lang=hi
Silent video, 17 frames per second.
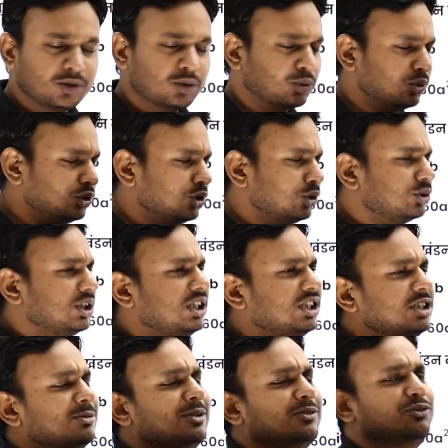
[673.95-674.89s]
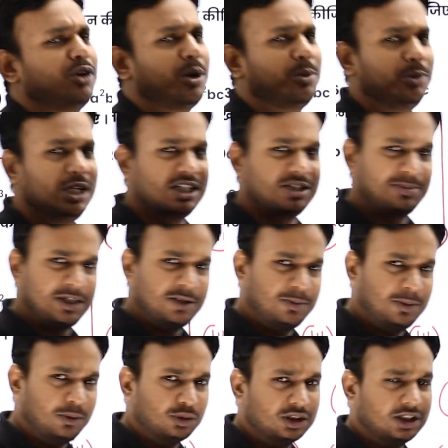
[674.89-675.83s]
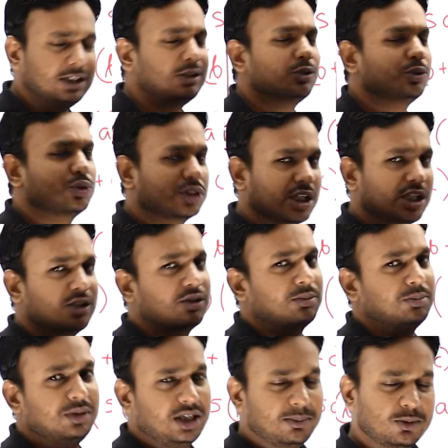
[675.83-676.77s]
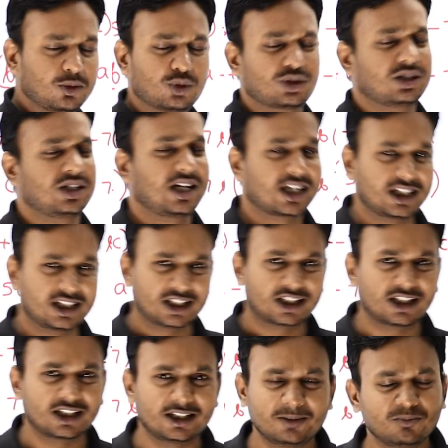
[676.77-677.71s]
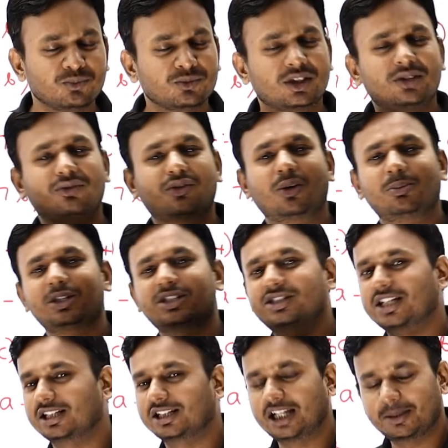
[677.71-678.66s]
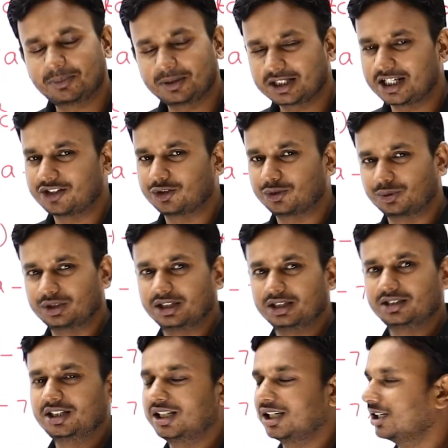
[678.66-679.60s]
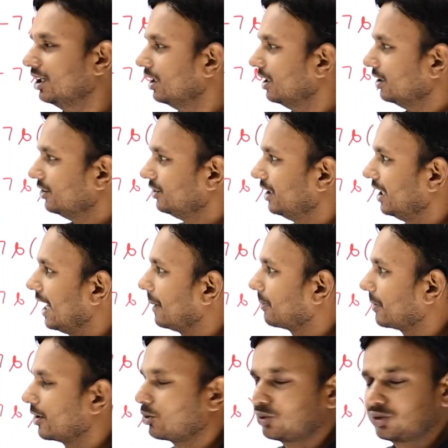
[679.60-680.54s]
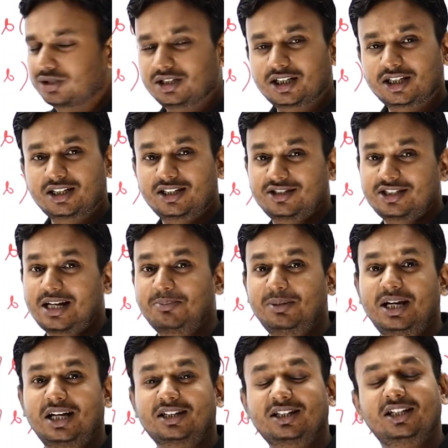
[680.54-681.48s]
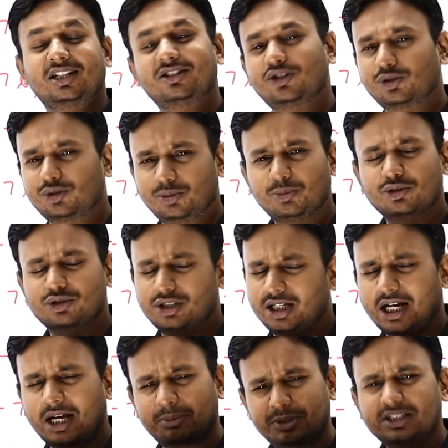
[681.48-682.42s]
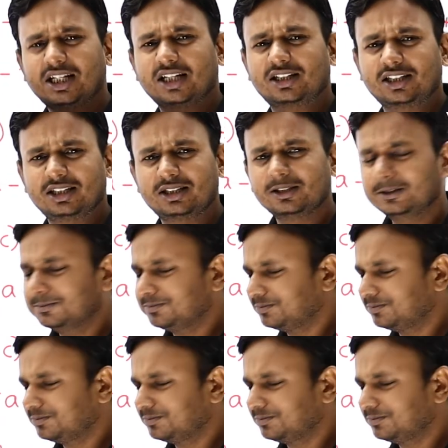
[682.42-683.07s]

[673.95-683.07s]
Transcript: कुछ होते हैं जिसमें फॉर्मुलेज बेस पे होते हैं तो उसके भी हम क्वेश्चन आगे देखेंगे कि फॉर्मुलेज के आधार पर कैसे होते हैं ठीक है ये आपके क्वेश्चन अगर एग्जाम में आते हैं जो कि मोस्टली अभी जाते हैं